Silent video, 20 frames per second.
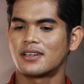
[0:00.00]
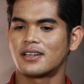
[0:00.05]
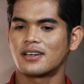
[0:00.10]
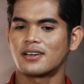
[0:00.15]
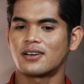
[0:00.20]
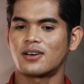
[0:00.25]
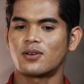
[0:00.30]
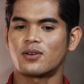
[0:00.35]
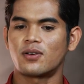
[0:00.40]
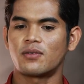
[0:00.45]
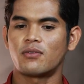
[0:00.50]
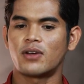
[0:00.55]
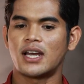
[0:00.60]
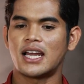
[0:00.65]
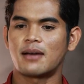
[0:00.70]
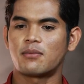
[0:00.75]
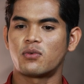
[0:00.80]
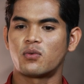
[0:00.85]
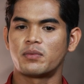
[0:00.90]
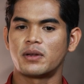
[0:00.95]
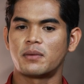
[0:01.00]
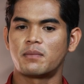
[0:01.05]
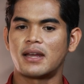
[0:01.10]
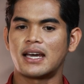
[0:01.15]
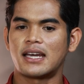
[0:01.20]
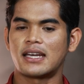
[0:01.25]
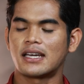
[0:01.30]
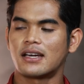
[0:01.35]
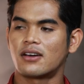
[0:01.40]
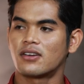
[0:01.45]
แล้วเขาก็เวลาผมผิดพ
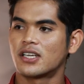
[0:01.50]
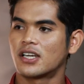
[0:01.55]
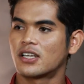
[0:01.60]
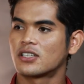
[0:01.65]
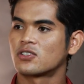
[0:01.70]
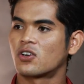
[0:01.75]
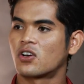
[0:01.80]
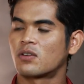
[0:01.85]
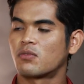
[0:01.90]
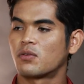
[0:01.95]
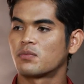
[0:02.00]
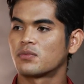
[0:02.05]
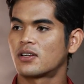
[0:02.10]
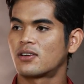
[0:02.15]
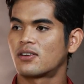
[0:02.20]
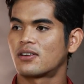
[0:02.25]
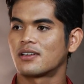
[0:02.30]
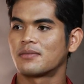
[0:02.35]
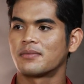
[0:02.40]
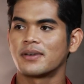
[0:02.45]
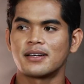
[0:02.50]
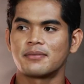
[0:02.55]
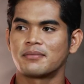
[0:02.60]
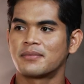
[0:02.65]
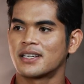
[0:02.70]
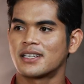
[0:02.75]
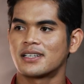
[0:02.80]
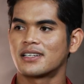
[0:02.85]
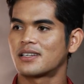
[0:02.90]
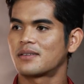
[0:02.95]
ลาดเนี่ยเขาจะสอนผมตลอดเลยไม่
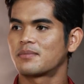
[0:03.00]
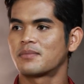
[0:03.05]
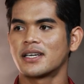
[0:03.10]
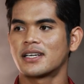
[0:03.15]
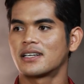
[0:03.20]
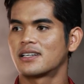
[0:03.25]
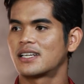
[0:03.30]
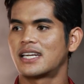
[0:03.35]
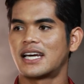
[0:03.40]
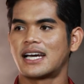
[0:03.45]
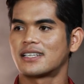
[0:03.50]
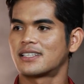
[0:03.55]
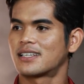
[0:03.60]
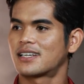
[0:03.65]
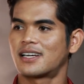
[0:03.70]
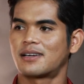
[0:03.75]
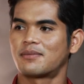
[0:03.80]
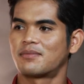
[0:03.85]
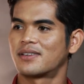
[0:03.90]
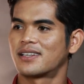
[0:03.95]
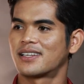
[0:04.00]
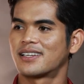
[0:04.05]
ไม่เคยไม่เคยด่าสักค